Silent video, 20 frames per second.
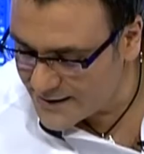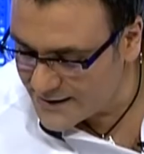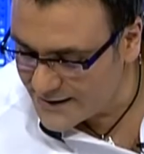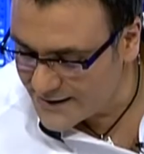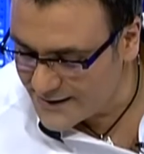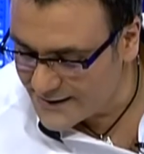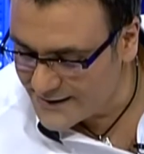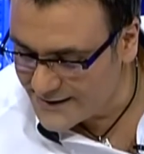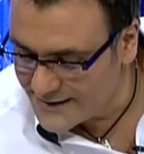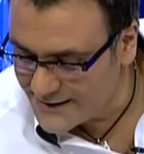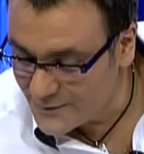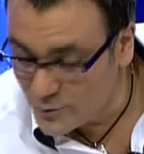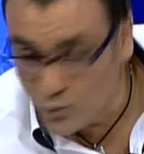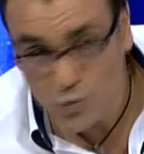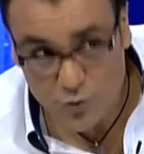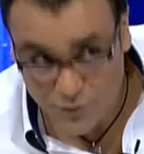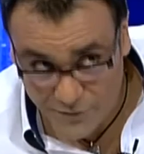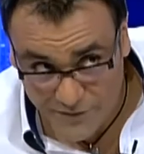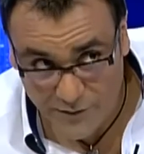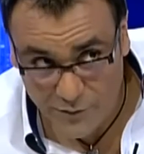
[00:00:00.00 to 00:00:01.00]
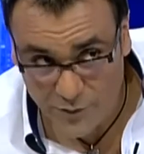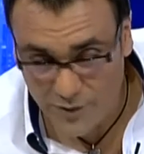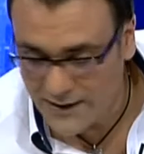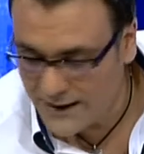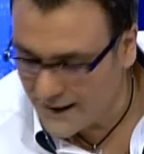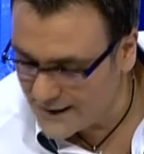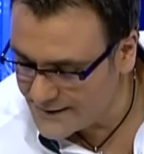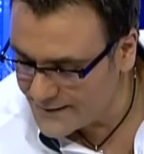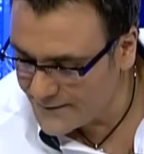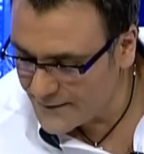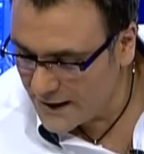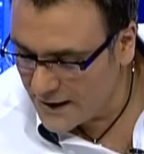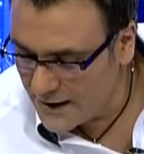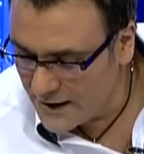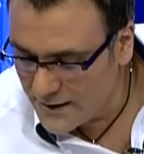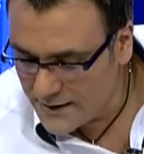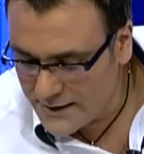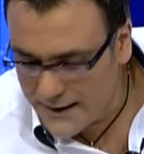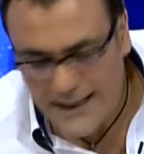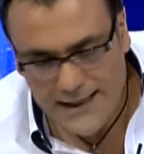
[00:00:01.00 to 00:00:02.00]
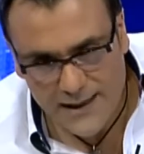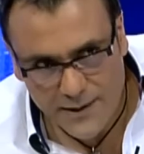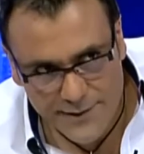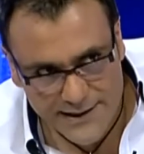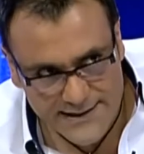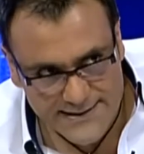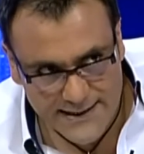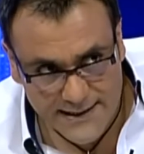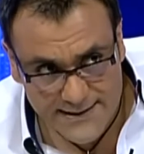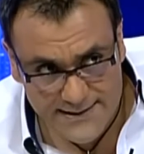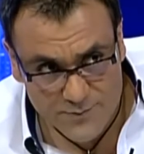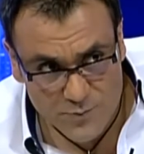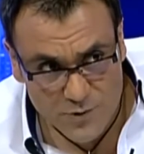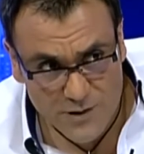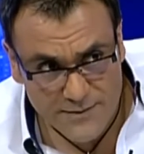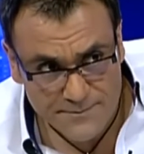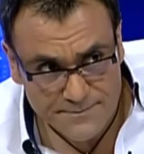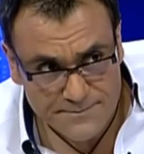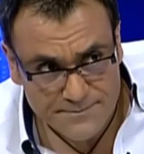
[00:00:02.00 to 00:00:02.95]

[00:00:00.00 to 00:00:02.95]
e, uzun favoriler. Ne eklemek istersin buna?